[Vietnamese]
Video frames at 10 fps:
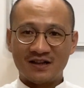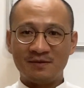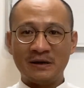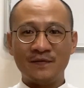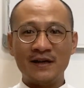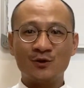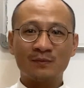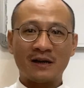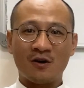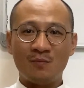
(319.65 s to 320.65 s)
Bởi vì
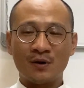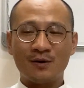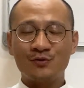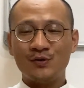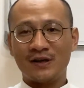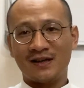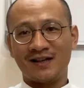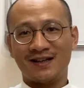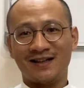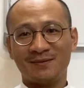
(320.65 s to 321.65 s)
chúng ta có một câu chuyện,
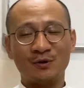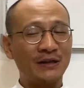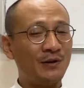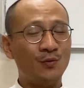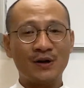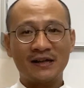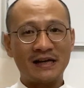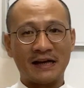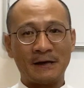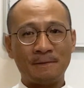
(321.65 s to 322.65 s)
một tình huống thế
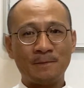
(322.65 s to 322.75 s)
này.